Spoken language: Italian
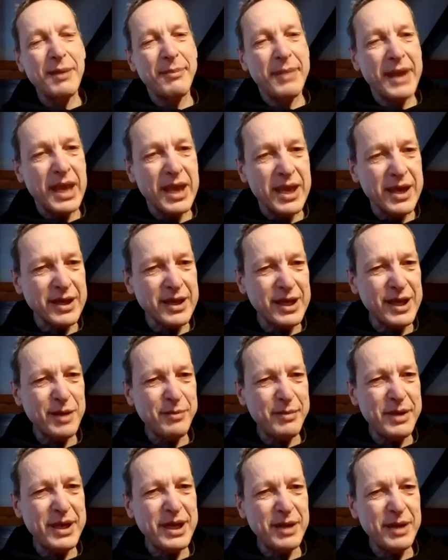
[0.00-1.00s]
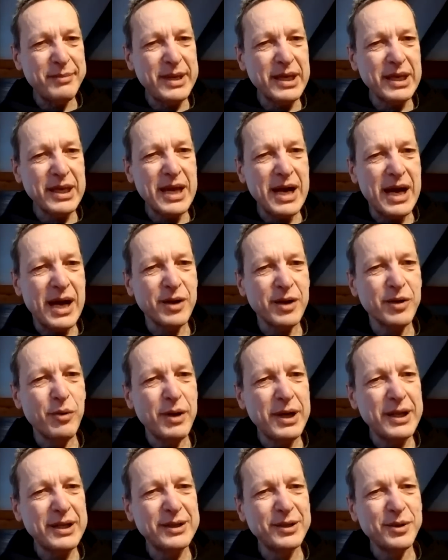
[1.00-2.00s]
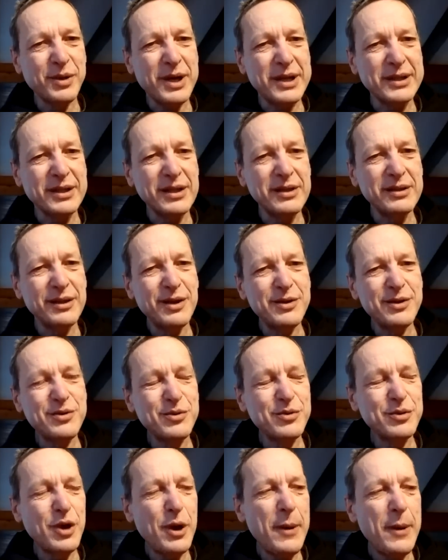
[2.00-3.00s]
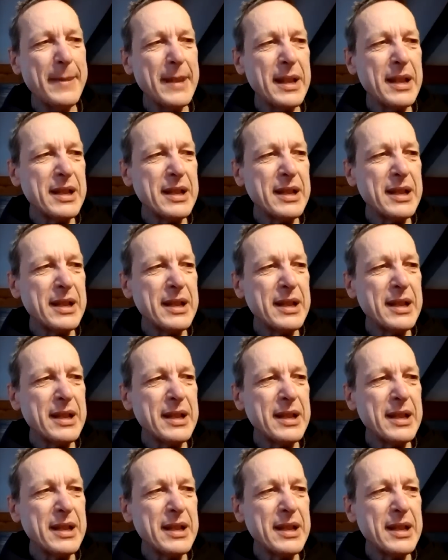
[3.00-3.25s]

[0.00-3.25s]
bere, è bene bere acqua durante il digiuno.